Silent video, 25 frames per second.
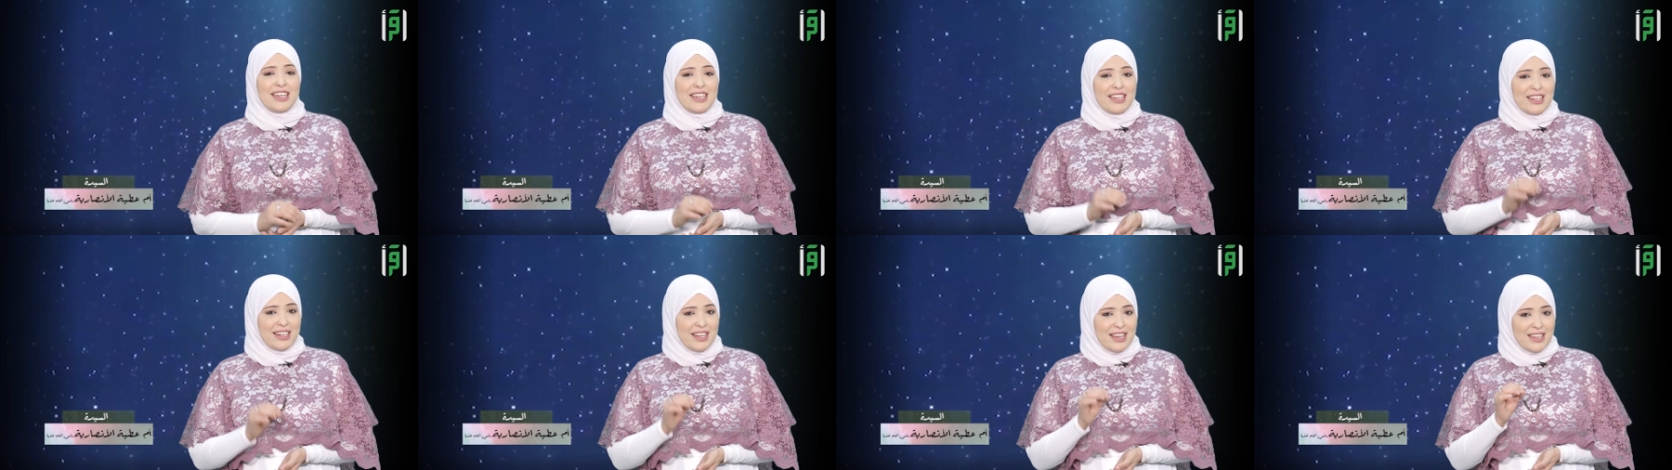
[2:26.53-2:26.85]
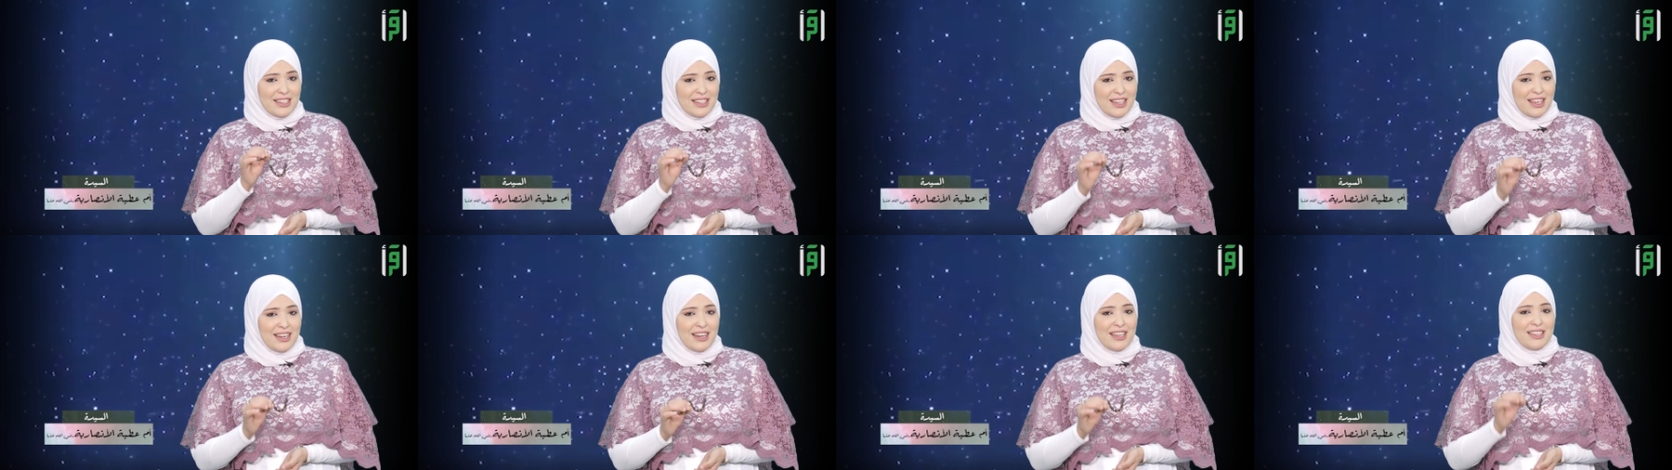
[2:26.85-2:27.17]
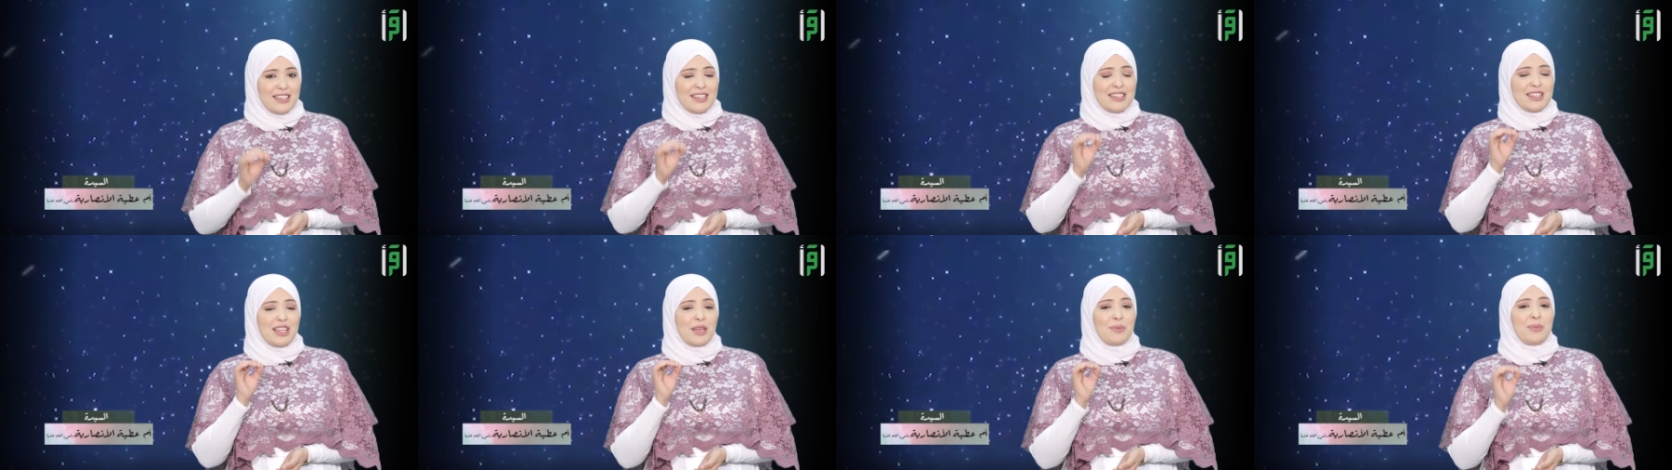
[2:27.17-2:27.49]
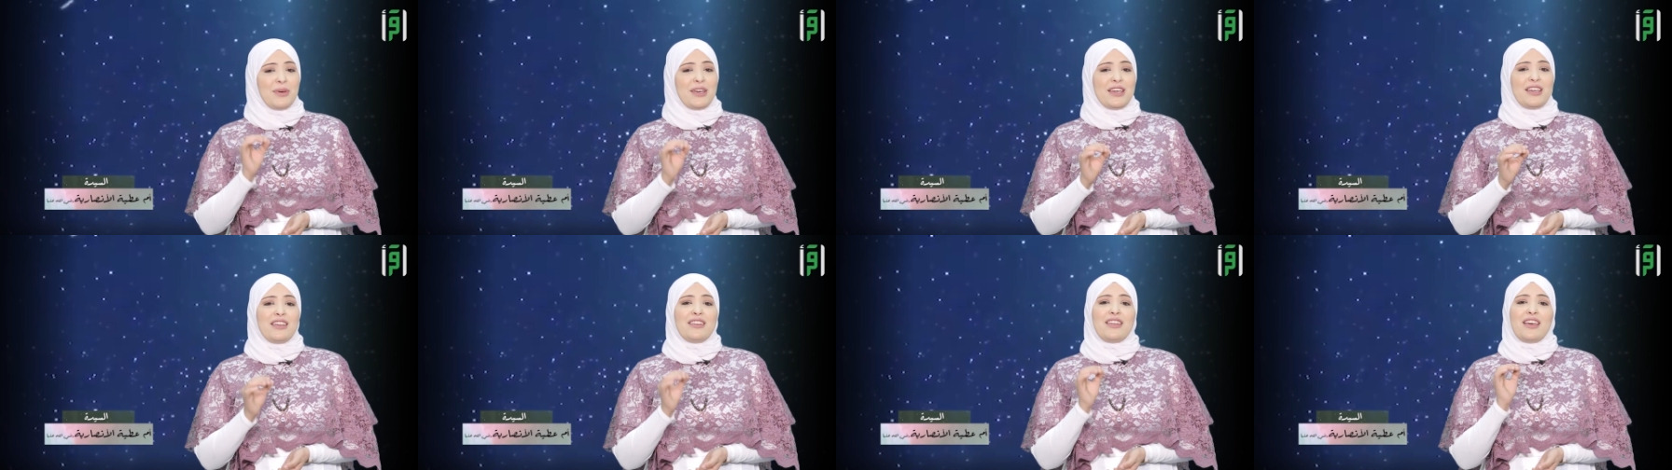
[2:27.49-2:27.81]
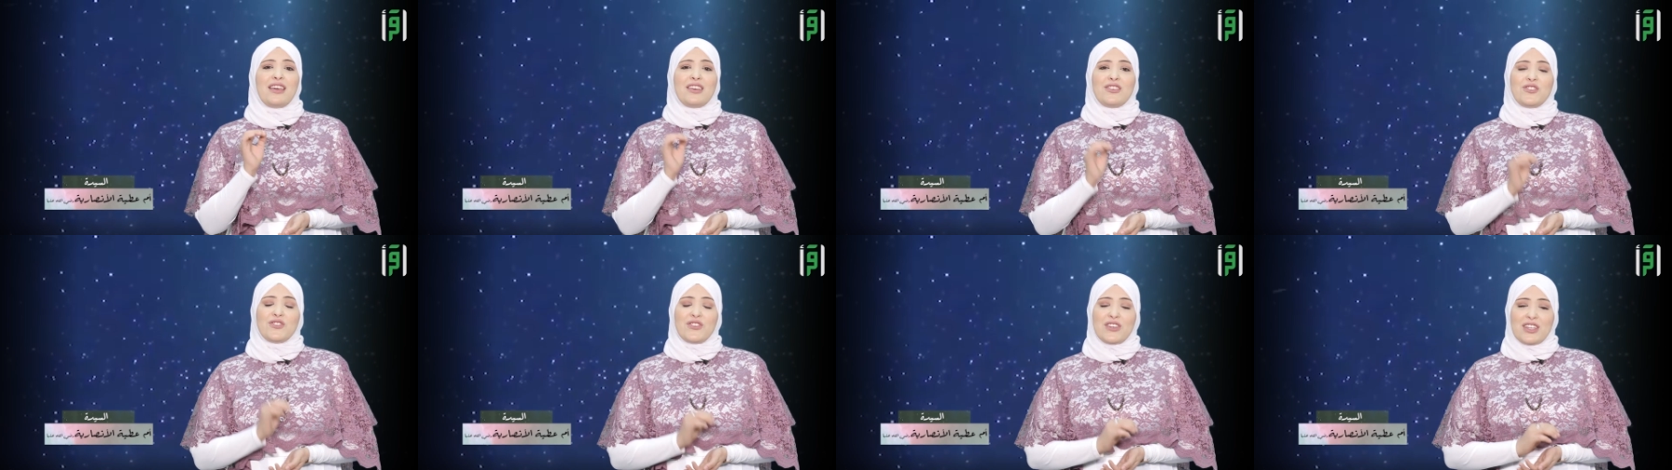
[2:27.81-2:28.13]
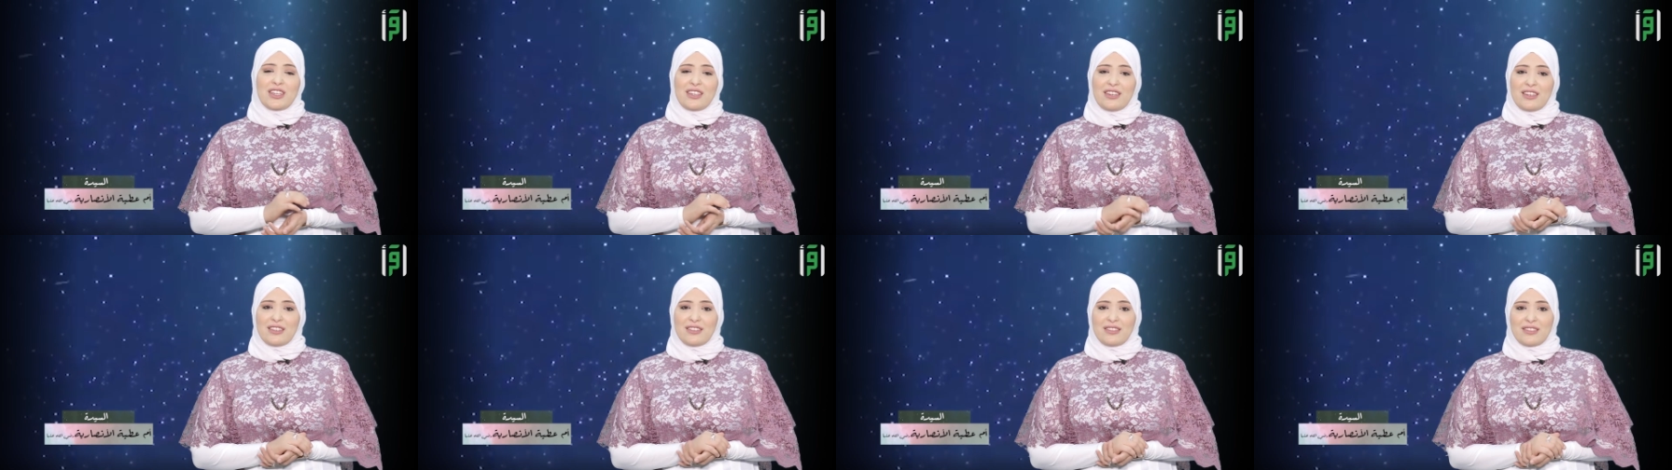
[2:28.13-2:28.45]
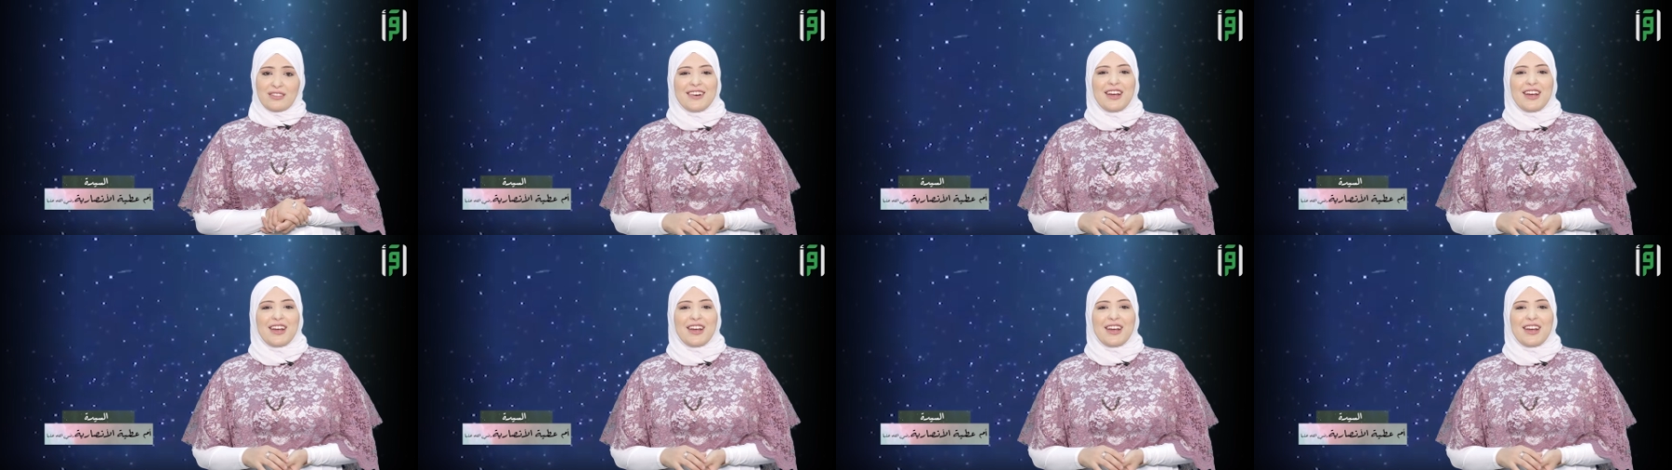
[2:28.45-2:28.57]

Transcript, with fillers: إلى سنة سبعين هجريا